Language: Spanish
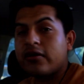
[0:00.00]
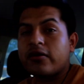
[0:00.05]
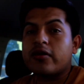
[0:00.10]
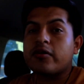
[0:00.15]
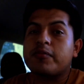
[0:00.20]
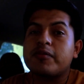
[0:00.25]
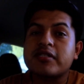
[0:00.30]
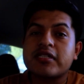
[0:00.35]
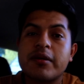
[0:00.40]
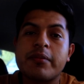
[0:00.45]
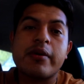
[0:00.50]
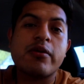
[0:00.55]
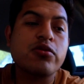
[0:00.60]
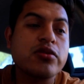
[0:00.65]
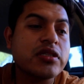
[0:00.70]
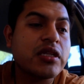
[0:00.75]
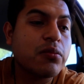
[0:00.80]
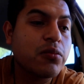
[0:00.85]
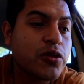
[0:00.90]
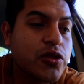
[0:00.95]
rollo. Pues que me
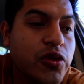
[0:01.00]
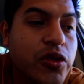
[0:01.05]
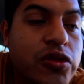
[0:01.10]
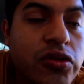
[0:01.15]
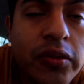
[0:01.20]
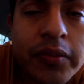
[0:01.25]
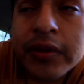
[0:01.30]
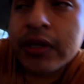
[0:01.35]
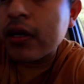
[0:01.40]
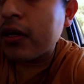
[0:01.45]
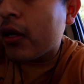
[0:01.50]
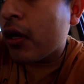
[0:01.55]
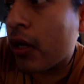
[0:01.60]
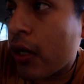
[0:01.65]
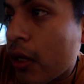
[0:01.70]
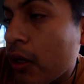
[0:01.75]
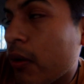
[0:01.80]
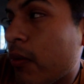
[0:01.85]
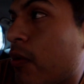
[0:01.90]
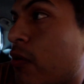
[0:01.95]
gusta mucho eso a mí.
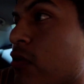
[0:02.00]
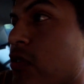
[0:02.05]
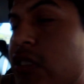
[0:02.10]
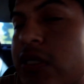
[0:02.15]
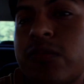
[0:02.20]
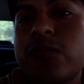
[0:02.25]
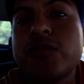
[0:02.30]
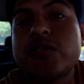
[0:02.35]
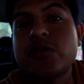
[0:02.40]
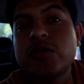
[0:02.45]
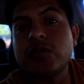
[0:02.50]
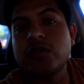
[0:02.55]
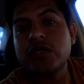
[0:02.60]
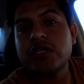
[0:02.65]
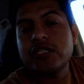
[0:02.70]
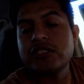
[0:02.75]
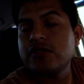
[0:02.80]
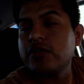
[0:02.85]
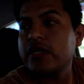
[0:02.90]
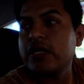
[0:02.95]
Me gusta mucho
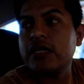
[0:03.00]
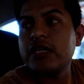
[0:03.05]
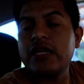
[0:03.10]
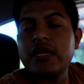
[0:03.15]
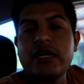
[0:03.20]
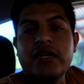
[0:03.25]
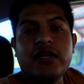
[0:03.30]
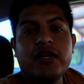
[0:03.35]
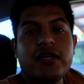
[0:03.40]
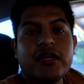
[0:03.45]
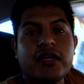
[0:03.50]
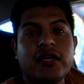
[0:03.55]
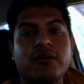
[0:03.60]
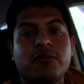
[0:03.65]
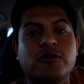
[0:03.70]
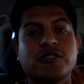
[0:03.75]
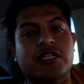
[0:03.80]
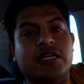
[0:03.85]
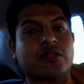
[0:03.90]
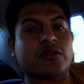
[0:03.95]
eso de andar eh,
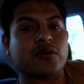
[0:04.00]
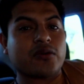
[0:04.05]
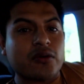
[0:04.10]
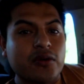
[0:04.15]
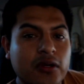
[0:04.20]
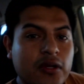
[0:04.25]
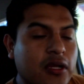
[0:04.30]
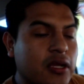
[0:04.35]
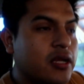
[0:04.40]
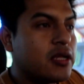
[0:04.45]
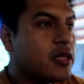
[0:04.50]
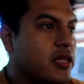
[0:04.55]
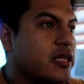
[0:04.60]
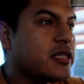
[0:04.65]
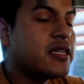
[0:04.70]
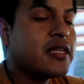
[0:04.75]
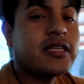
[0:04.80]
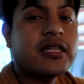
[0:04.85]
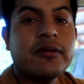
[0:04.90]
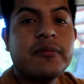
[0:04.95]
buscando
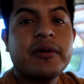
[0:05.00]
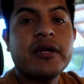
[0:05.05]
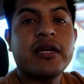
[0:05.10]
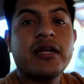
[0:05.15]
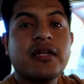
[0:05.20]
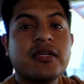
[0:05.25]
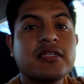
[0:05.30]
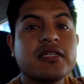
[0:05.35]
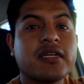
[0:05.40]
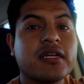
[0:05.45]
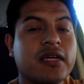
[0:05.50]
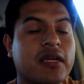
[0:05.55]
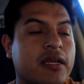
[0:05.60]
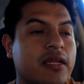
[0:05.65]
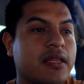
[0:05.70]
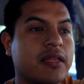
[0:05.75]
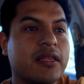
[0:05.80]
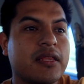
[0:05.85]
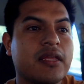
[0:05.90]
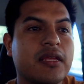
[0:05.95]
distintas maneras de,
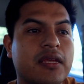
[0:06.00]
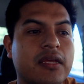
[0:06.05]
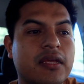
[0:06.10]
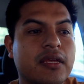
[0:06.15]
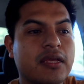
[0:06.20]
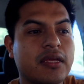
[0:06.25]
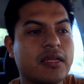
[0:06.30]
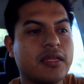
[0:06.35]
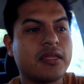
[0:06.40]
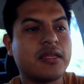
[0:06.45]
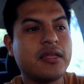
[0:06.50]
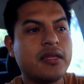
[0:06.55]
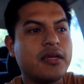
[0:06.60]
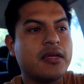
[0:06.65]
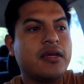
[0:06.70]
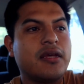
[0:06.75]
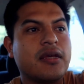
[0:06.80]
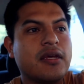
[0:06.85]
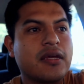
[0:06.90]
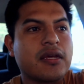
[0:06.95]
de
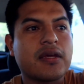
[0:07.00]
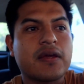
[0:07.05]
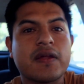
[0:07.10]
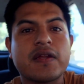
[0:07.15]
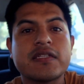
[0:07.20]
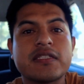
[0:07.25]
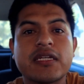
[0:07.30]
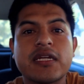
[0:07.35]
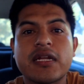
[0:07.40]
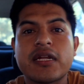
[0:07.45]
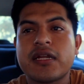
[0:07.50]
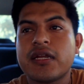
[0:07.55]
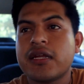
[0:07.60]
crecer